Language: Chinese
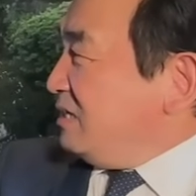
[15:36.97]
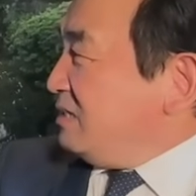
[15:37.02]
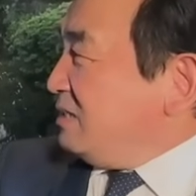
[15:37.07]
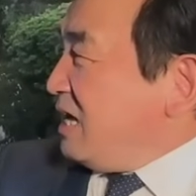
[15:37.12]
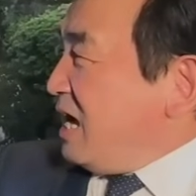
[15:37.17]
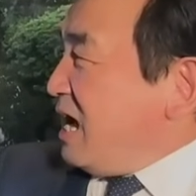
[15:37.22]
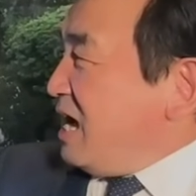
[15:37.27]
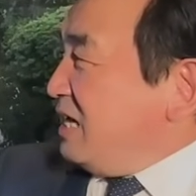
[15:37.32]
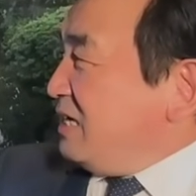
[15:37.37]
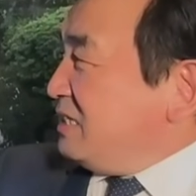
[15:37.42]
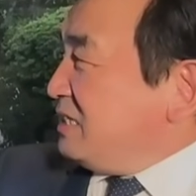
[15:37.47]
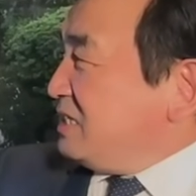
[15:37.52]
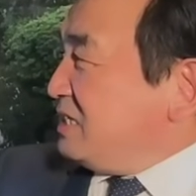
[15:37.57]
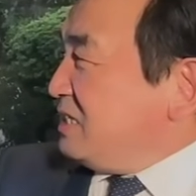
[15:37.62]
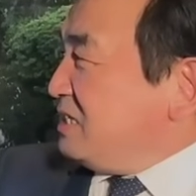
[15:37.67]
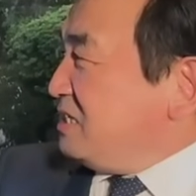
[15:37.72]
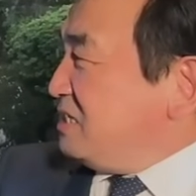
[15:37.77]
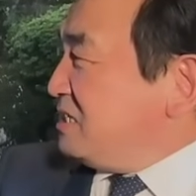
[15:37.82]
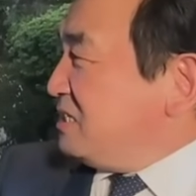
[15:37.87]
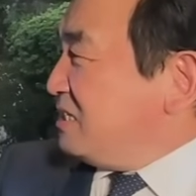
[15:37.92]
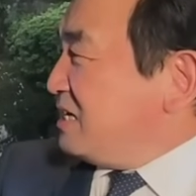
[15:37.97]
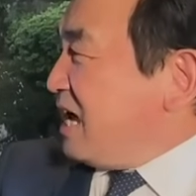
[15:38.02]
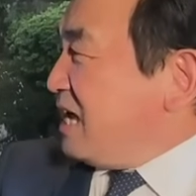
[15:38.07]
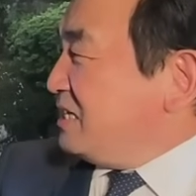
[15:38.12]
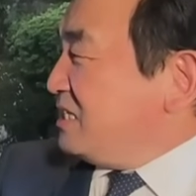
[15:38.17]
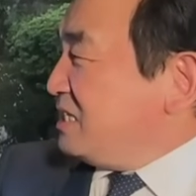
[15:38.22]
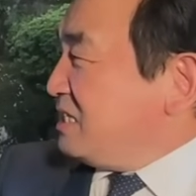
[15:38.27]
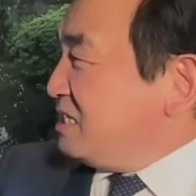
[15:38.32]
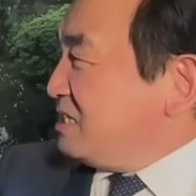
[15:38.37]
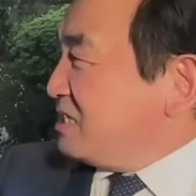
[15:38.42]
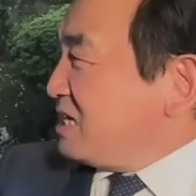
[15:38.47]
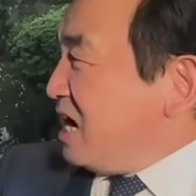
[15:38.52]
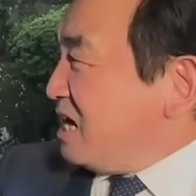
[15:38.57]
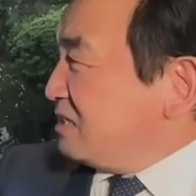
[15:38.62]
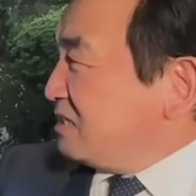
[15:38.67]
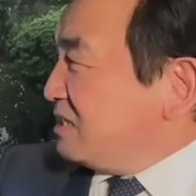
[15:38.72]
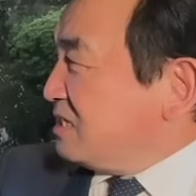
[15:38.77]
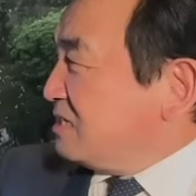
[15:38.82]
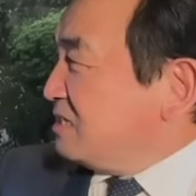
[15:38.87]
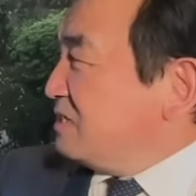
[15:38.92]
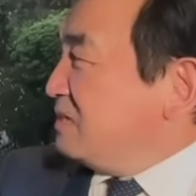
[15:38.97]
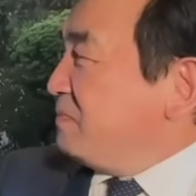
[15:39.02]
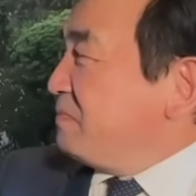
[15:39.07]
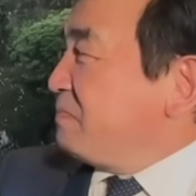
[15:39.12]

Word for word: 那新时代新长征，